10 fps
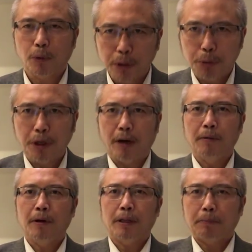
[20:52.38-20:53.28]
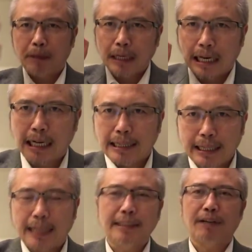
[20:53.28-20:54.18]
回去了。你们
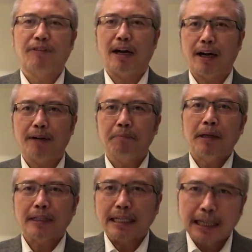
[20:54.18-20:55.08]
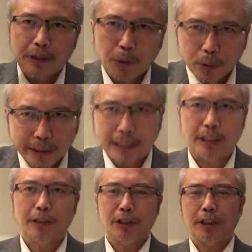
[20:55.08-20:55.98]
很难再反抗，大家留在
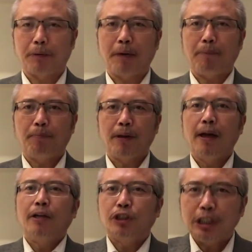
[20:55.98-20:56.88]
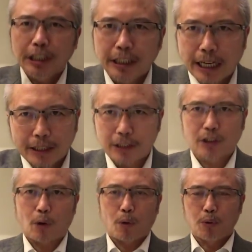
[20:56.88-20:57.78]
城市里面，尽量的
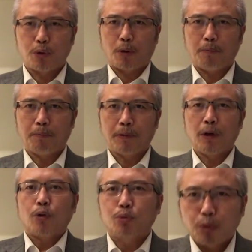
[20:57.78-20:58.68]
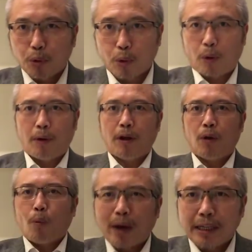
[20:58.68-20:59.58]
找工作。如果
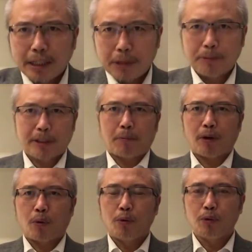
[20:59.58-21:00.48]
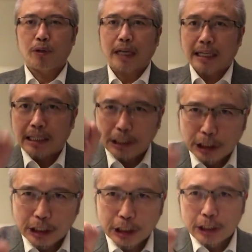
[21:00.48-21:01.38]
万一你们找不到工作，大家
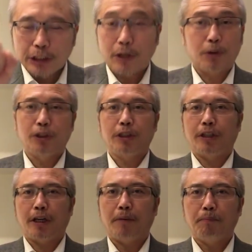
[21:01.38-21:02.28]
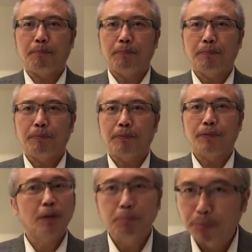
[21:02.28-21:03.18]
一定要记得，
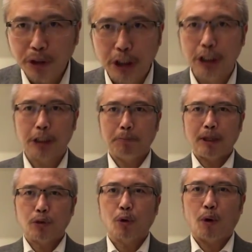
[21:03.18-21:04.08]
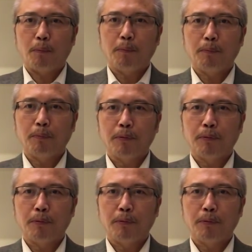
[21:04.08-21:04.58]
这不是你们的错，